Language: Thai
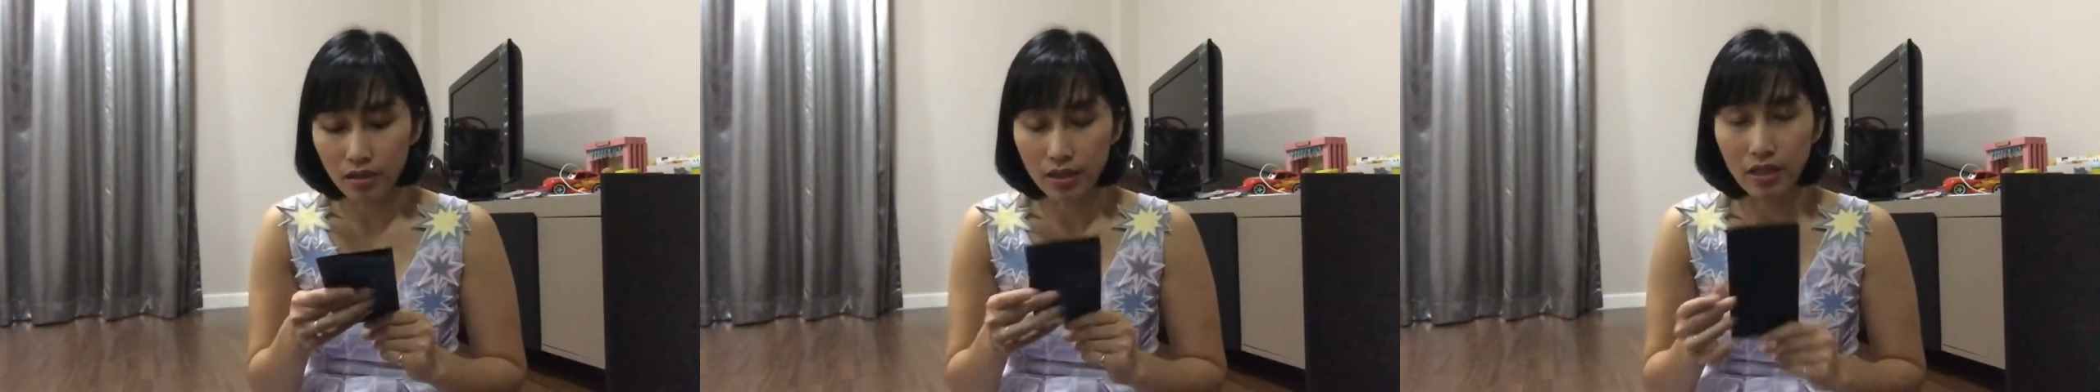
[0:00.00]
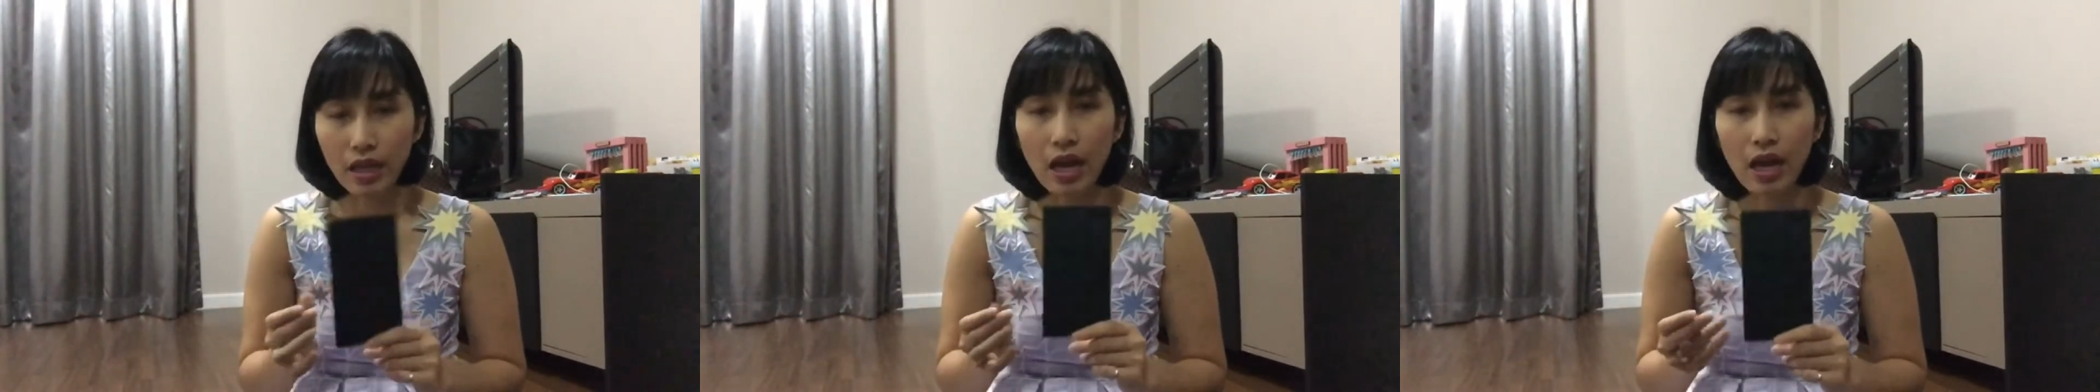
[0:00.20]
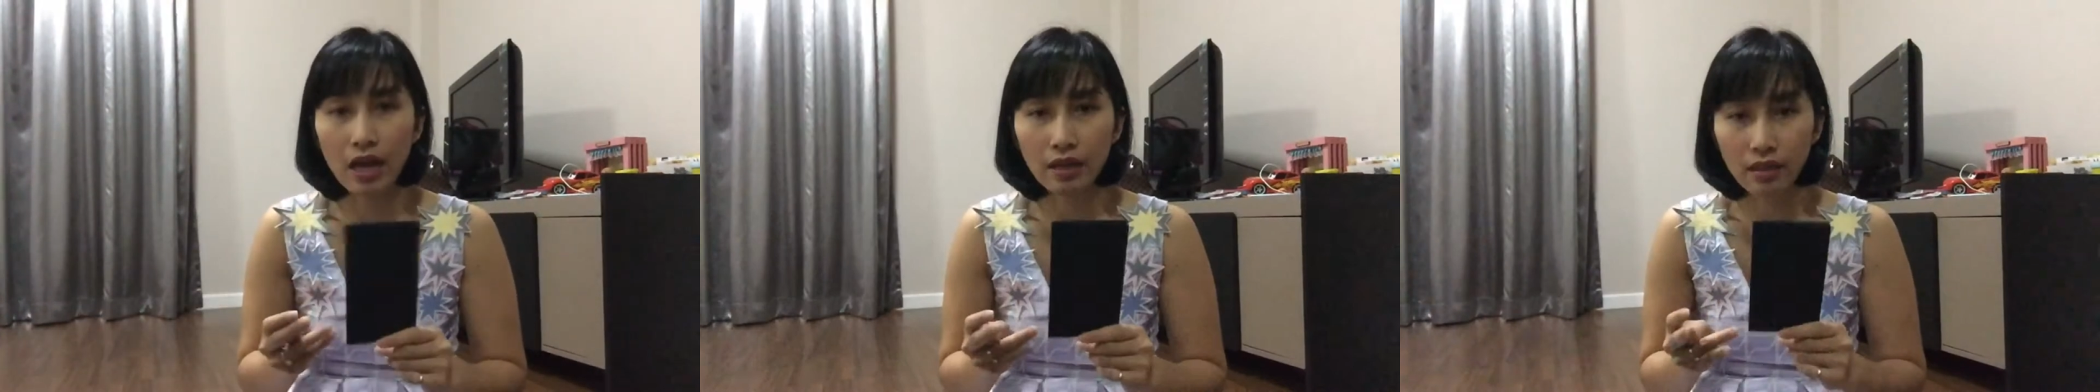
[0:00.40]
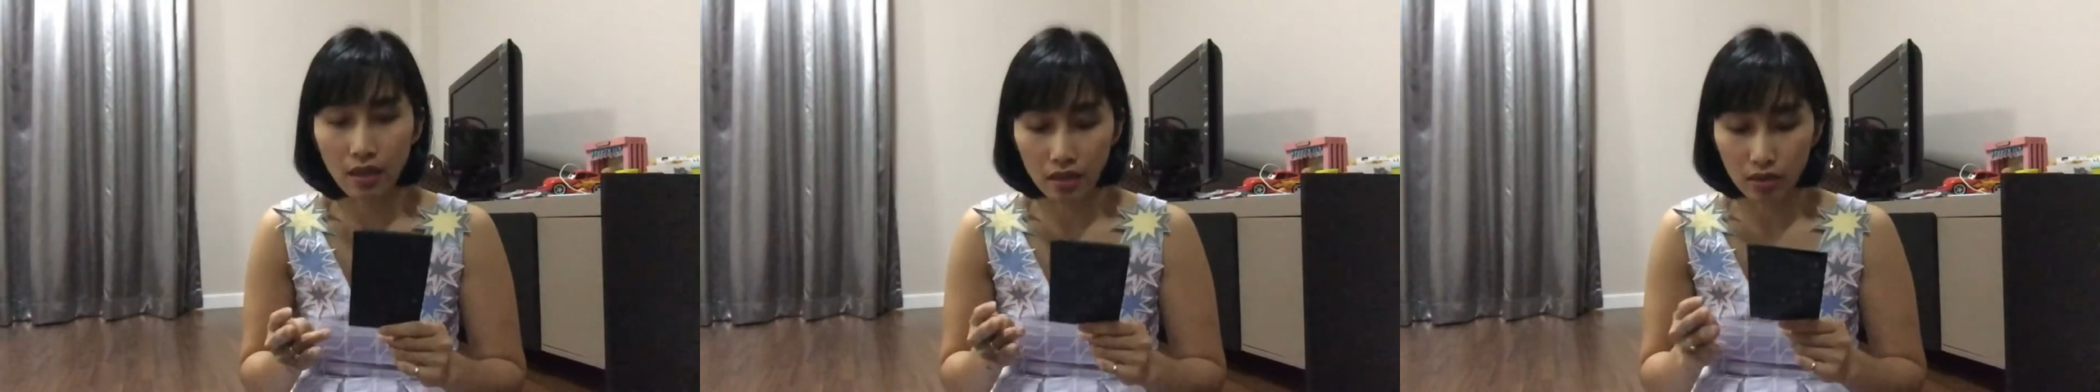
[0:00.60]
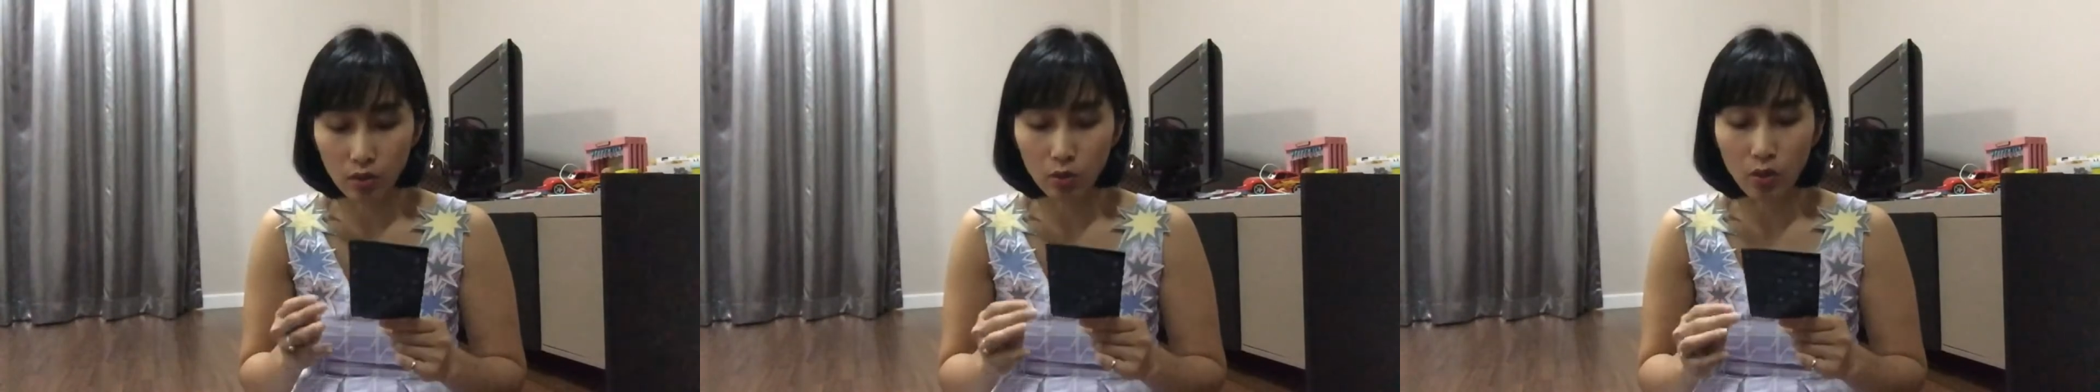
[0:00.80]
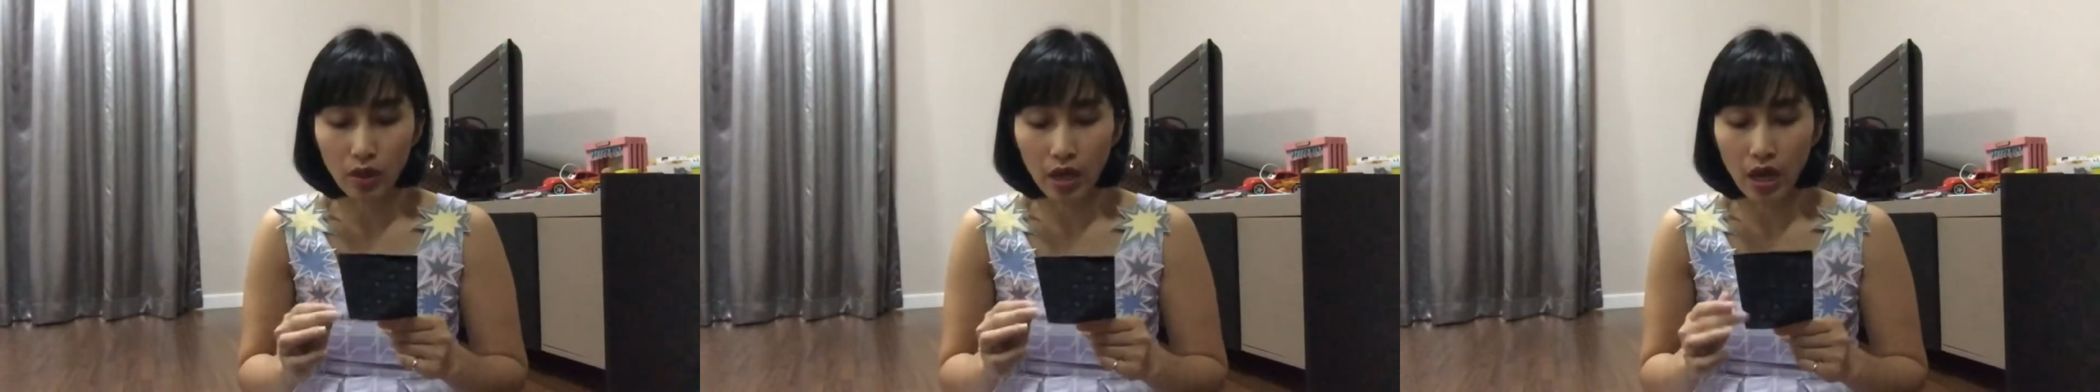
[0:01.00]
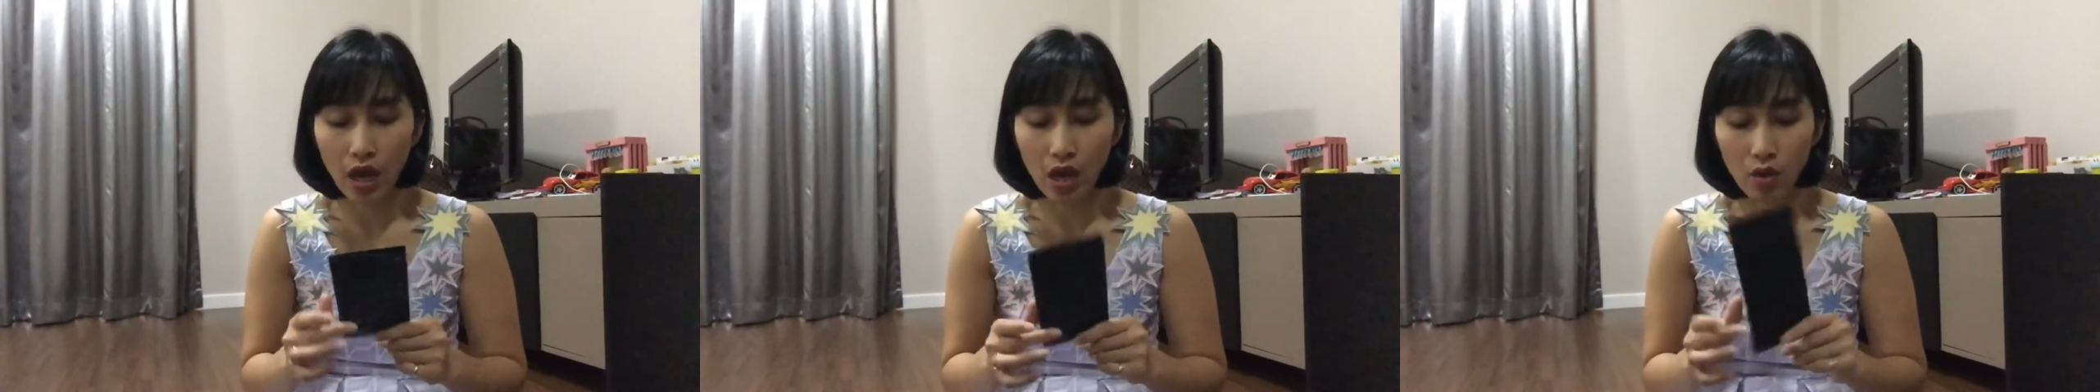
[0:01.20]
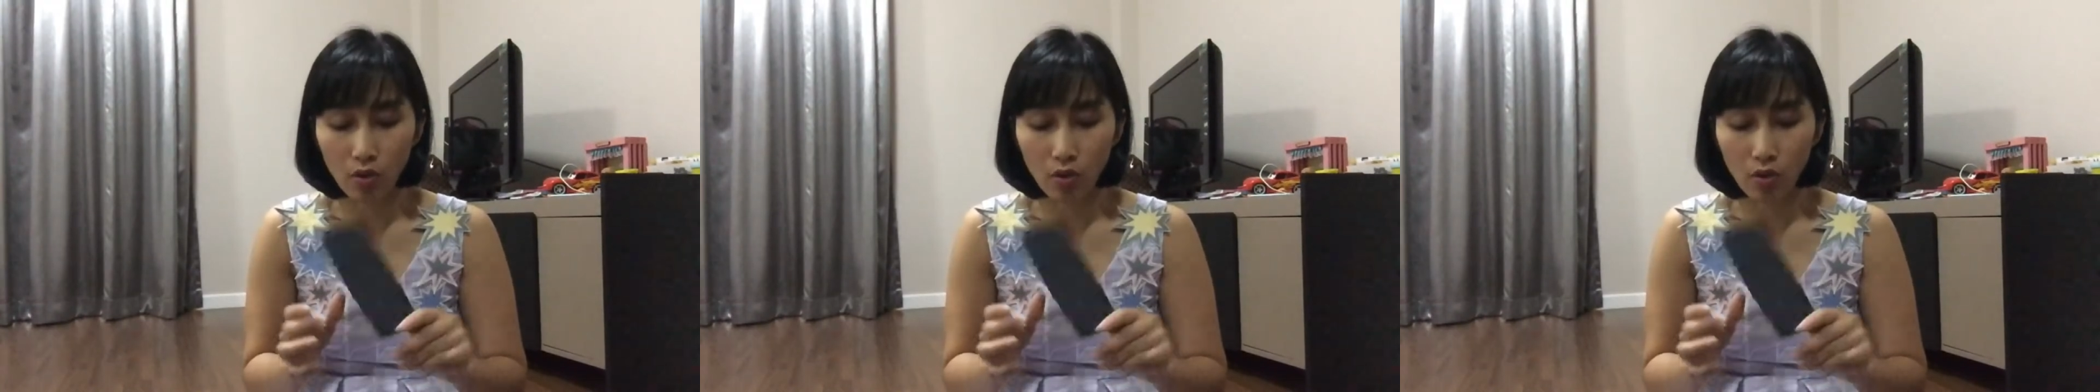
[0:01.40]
สินค้าแต่ละตัวนะคะ